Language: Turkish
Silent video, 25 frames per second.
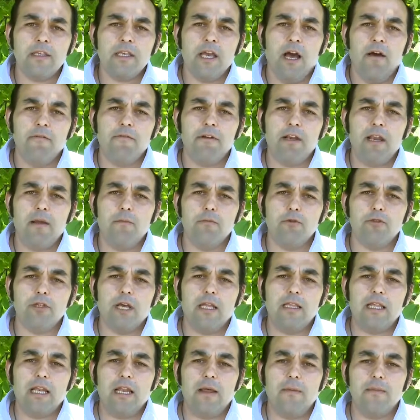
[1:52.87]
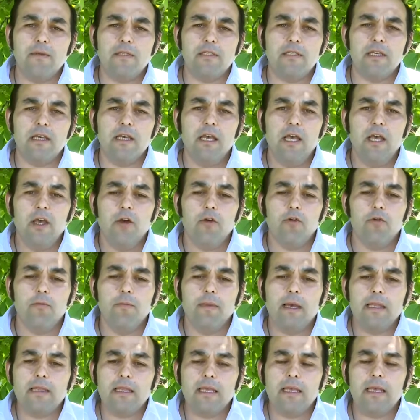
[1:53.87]
kafirle mücadelemizi,
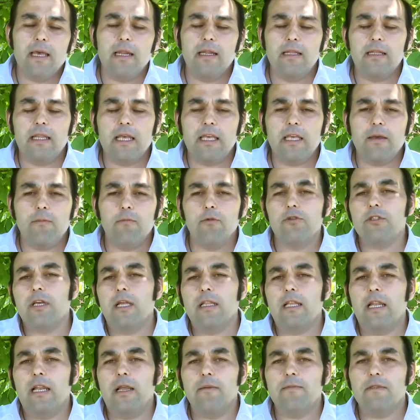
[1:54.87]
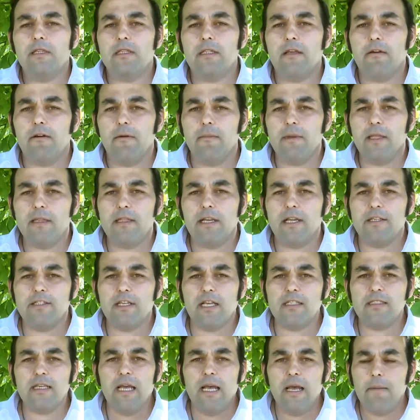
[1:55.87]
ümmetin yanındaki mücadelemizi devam
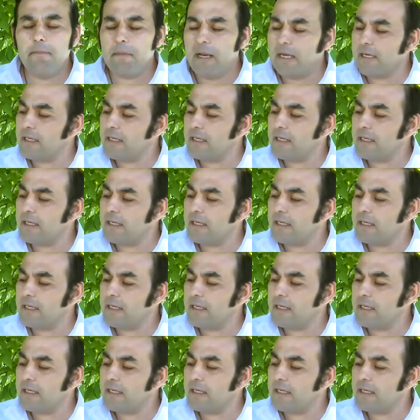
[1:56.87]
ettireceğiz.